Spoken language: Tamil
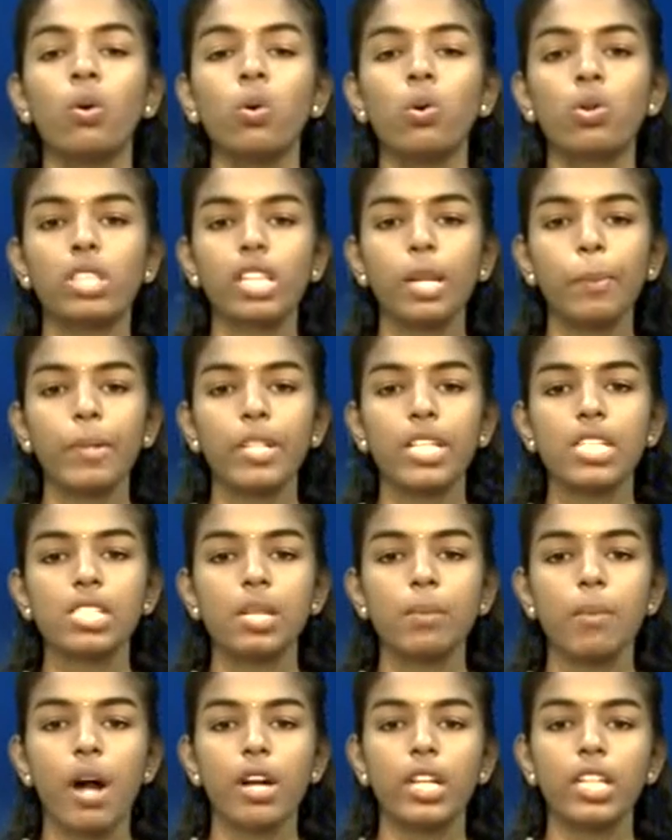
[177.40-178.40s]

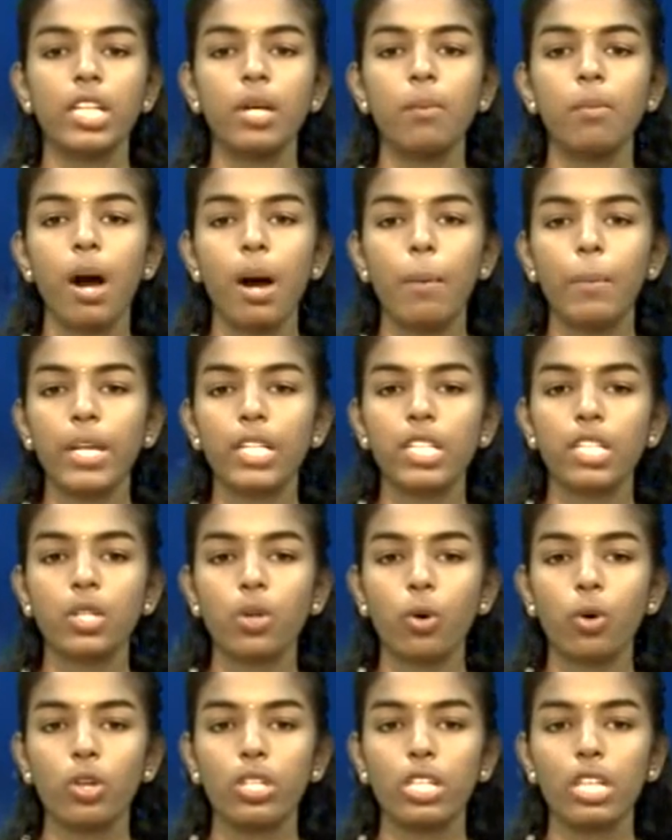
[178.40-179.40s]
உத்தரப்பிரதேச மாநிலம் அமைதி
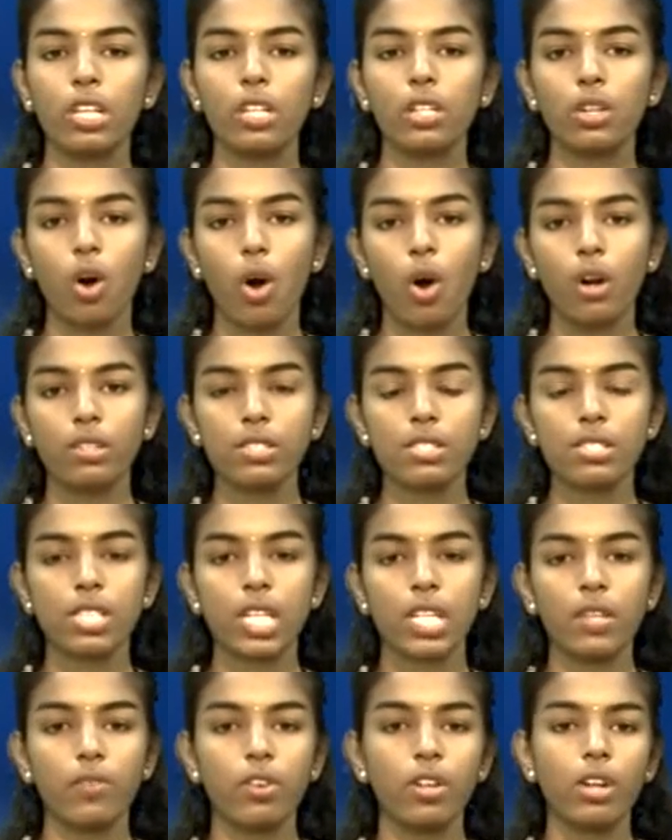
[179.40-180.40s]
தொகுதியில் காங்கிரஸ்
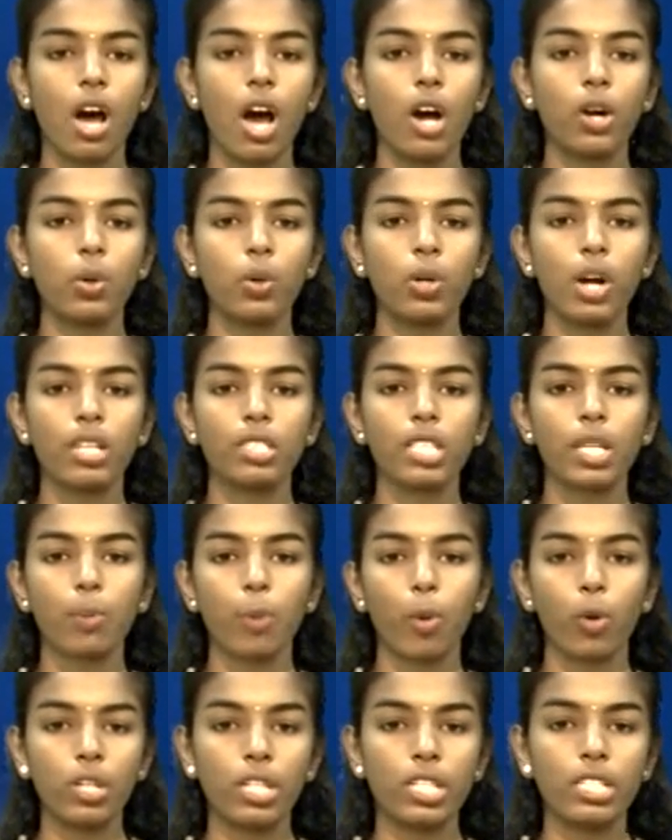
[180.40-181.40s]
தலைவர் ராகுல் காந்தி
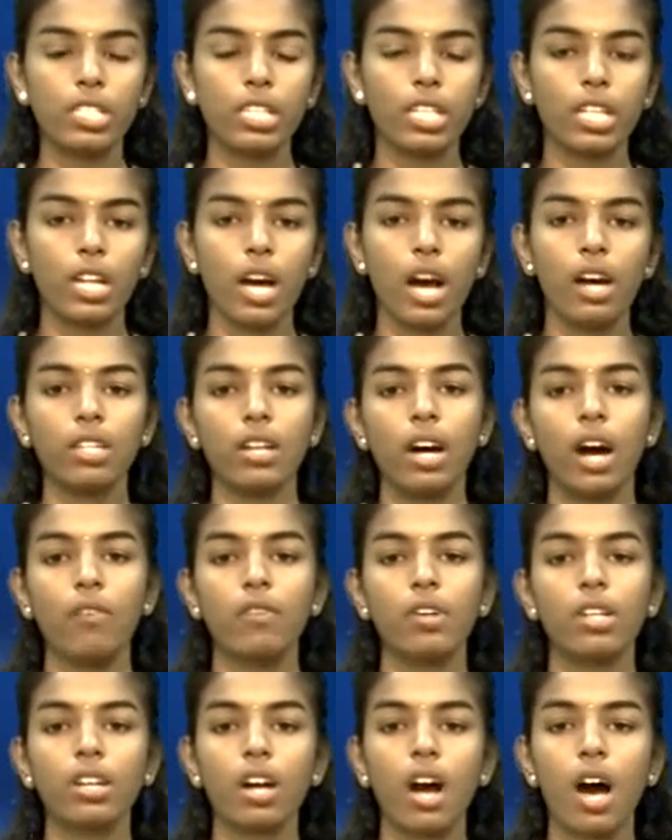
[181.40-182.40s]
போட்டியிடுகிறார்
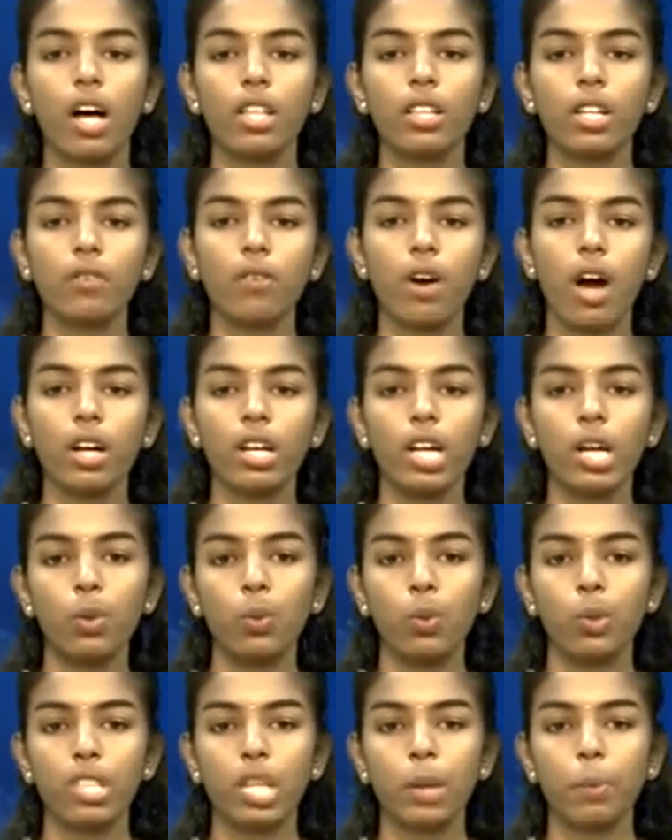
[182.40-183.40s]
அவருக்கு ஆதரவாக
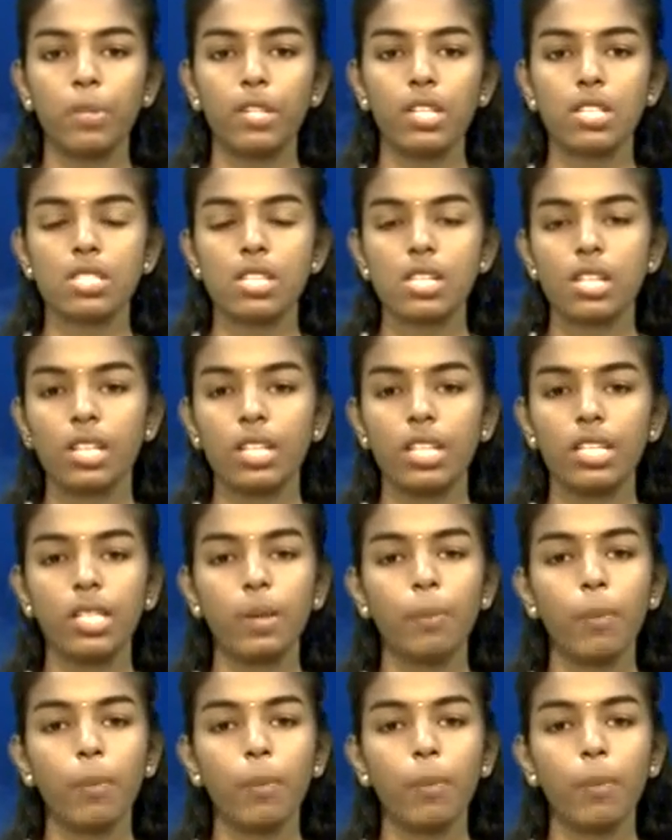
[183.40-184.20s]
உத்தரப்பிரதேச கிழக்கு